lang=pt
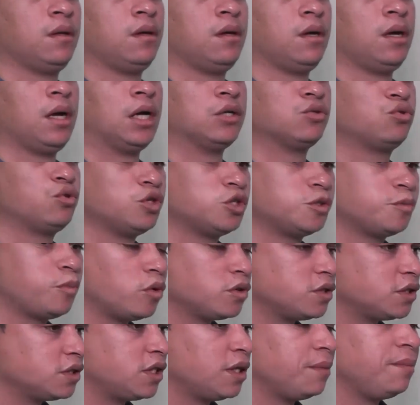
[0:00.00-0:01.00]
Foi... A sua
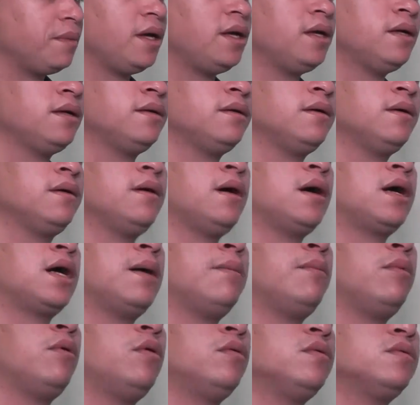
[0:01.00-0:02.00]
esposa também
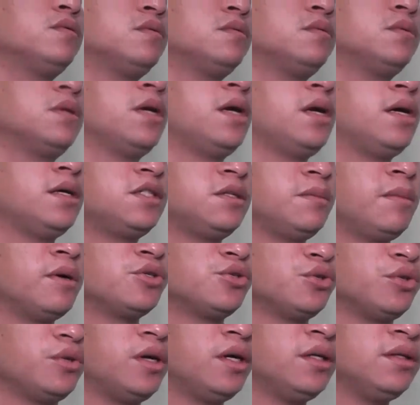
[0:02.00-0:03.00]
acabou é, se
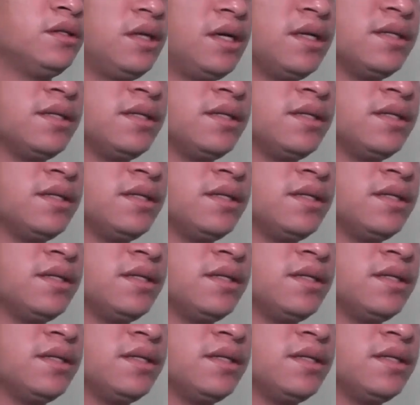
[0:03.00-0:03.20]
machucando?